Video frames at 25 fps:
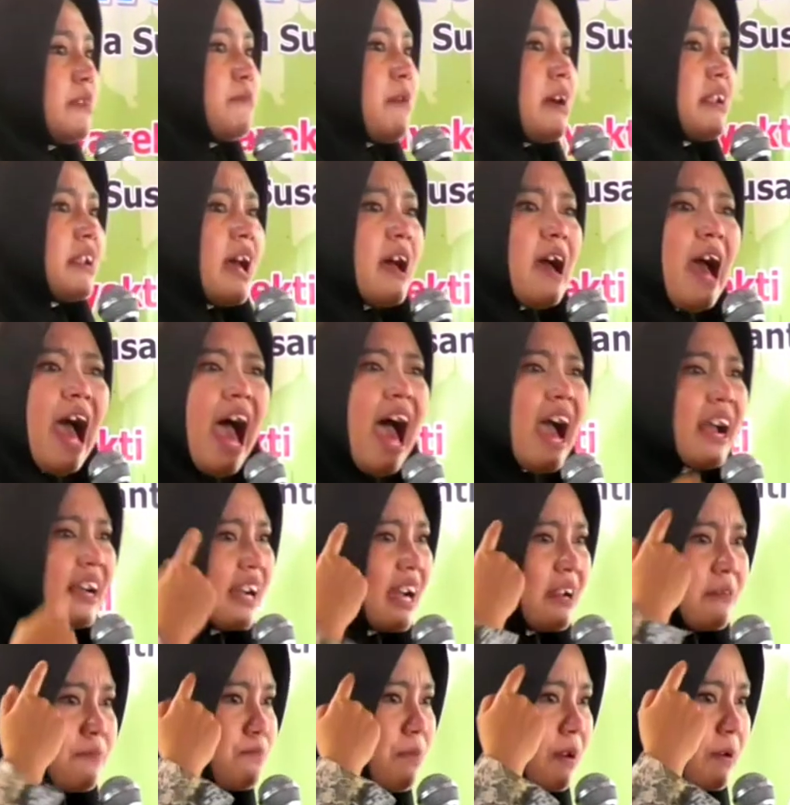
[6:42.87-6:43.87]
gimana?
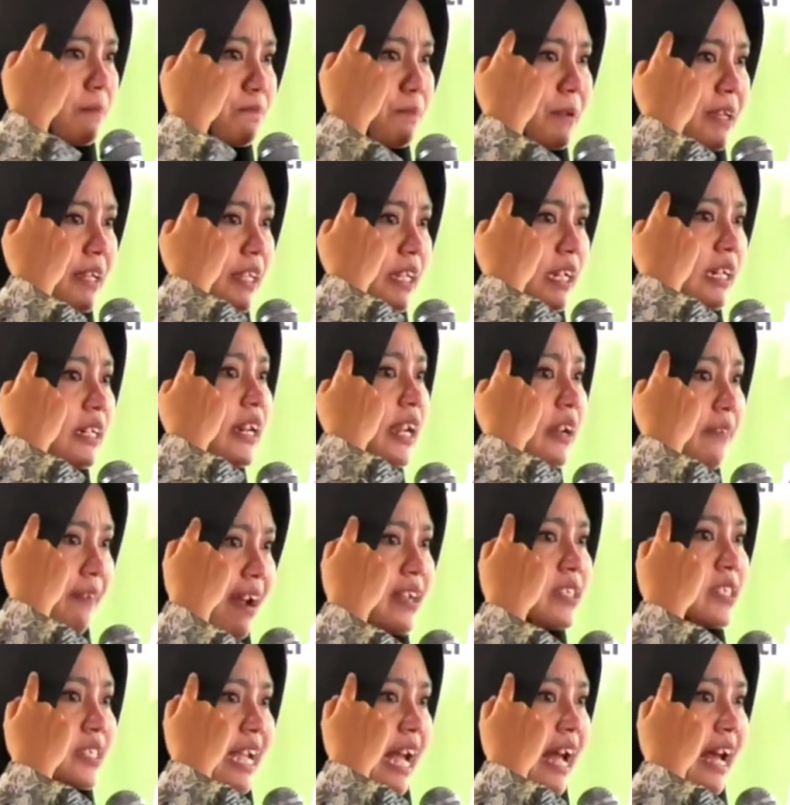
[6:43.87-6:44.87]
Akan berpikir
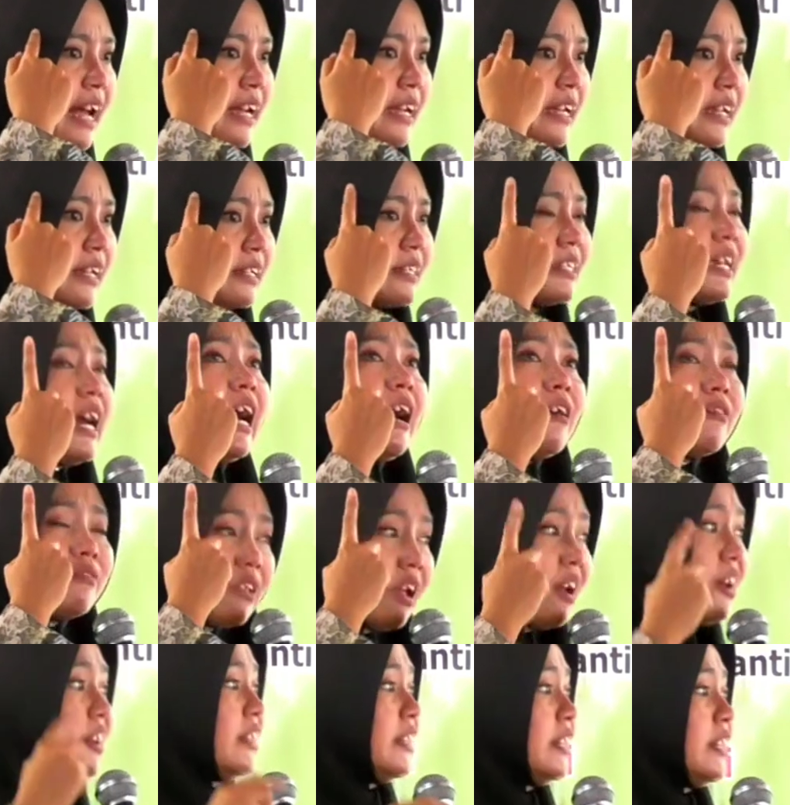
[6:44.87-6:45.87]
dewasa. Ya
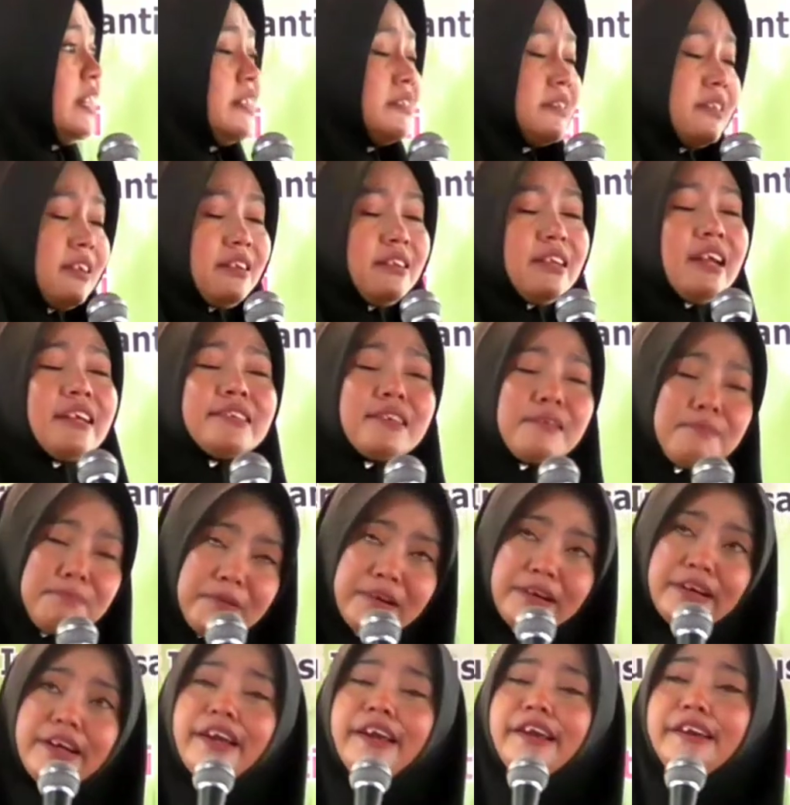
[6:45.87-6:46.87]
Allah, ternyata
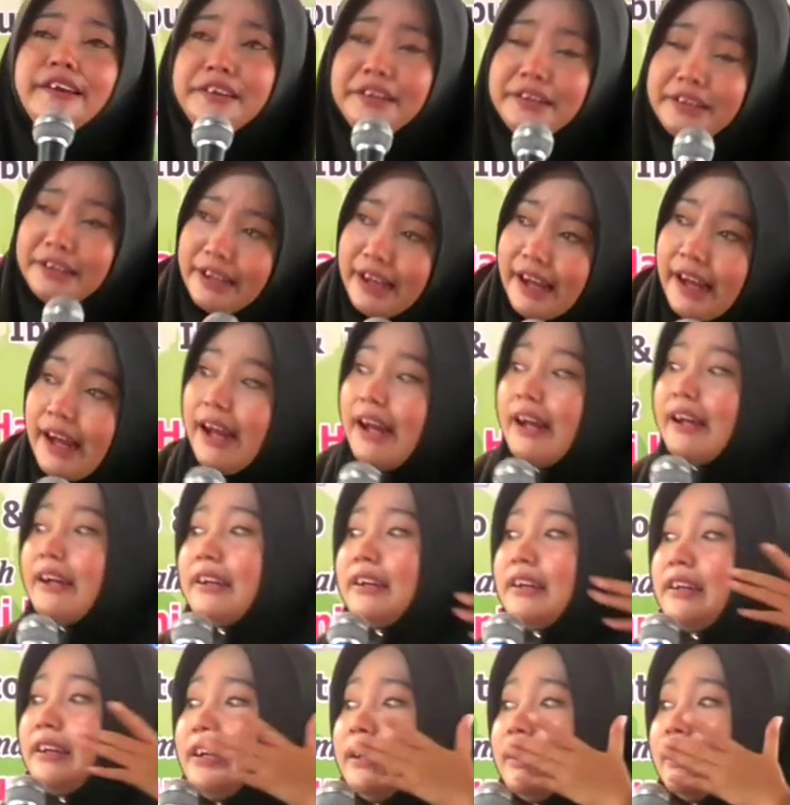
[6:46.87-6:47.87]
begini ya.
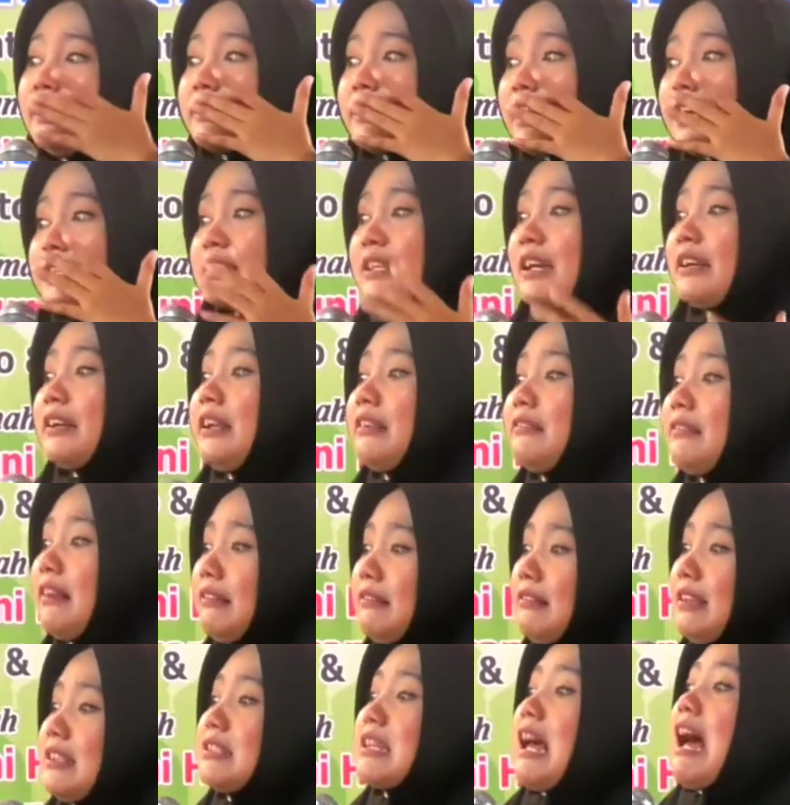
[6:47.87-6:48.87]

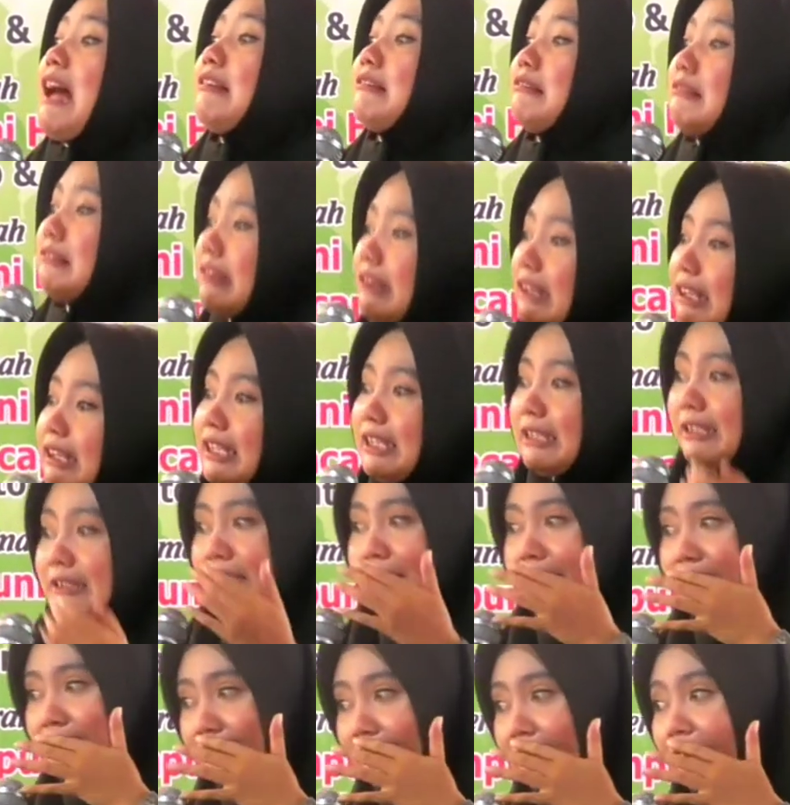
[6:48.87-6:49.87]
Rasanya jadi santri
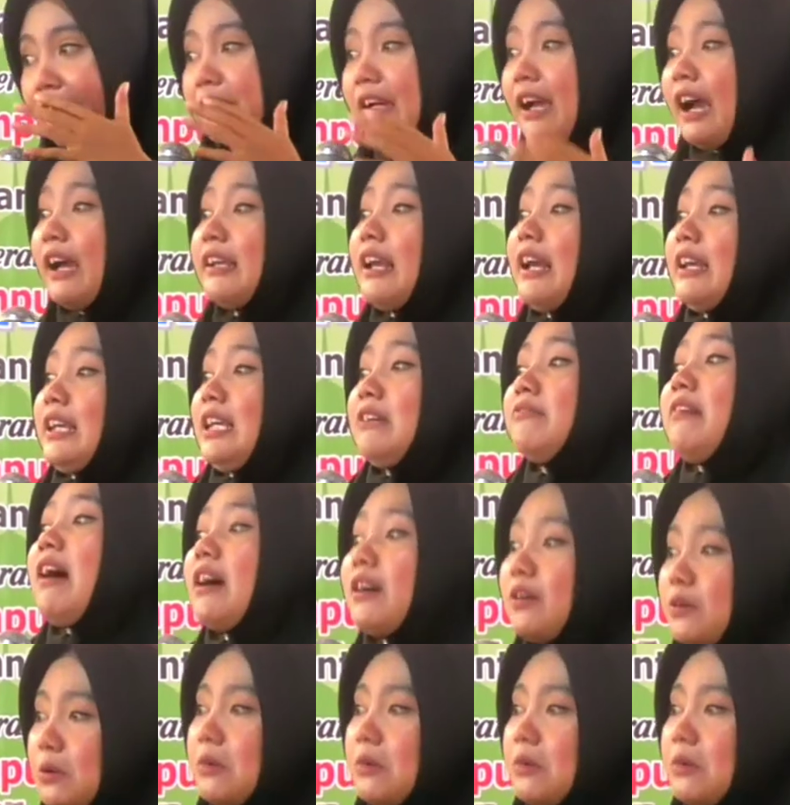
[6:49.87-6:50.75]
kayak iwak